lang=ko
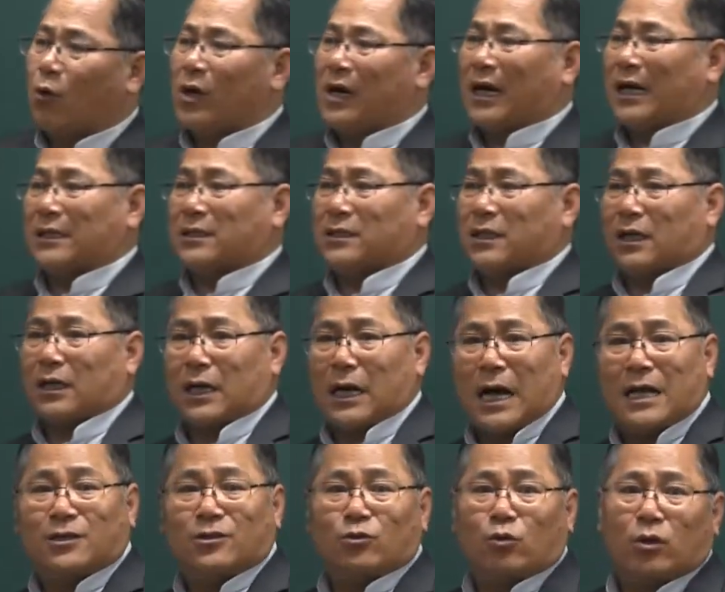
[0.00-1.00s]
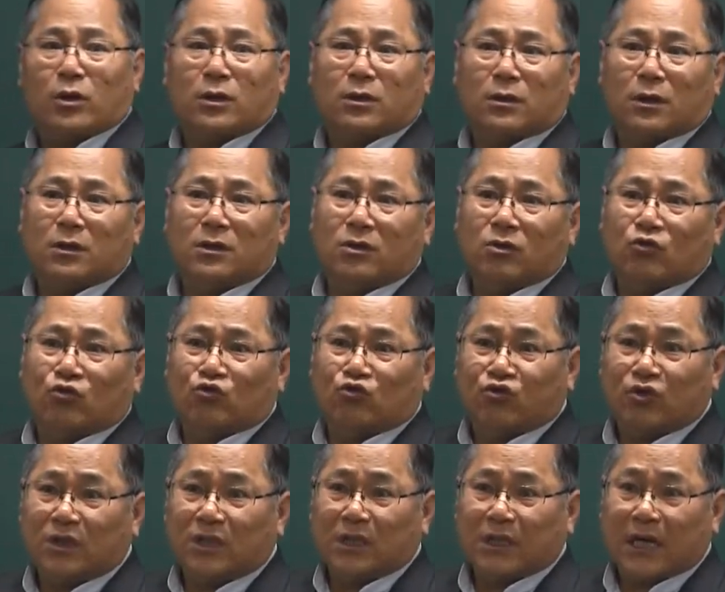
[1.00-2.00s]
올라갔어. 가지고 있던
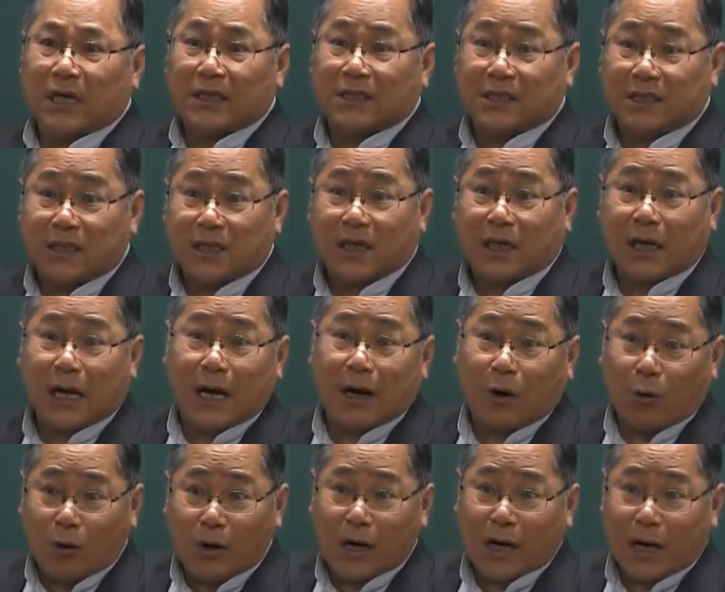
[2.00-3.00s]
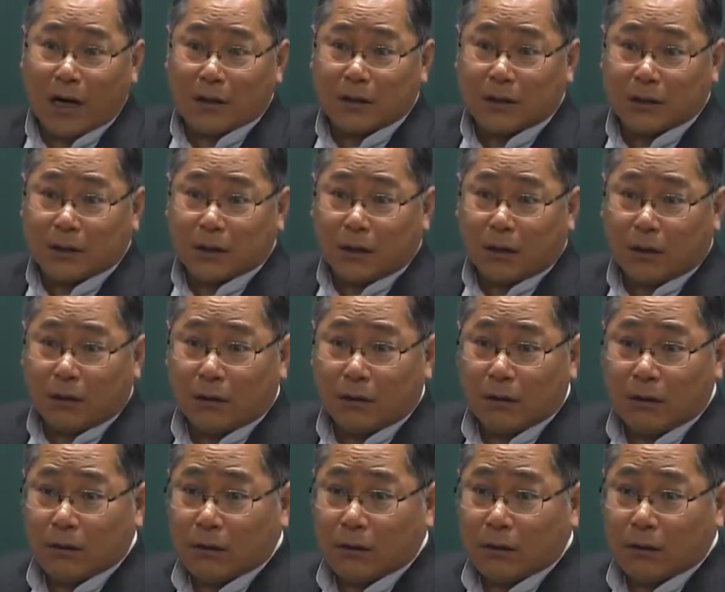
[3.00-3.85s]
주식의 시가가 올라간 거죠?